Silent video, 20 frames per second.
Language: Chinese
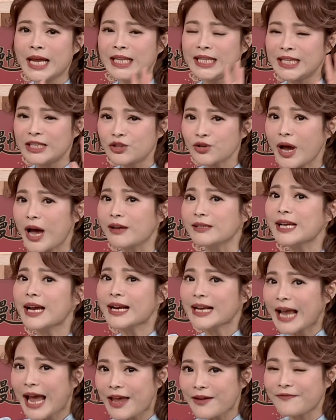你就好像
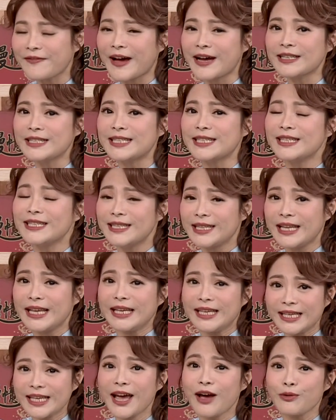盖房子，
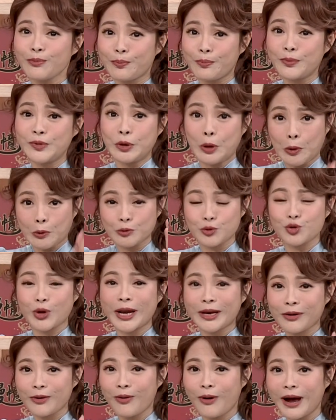你要有
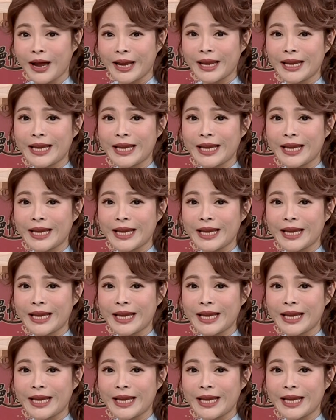砖块。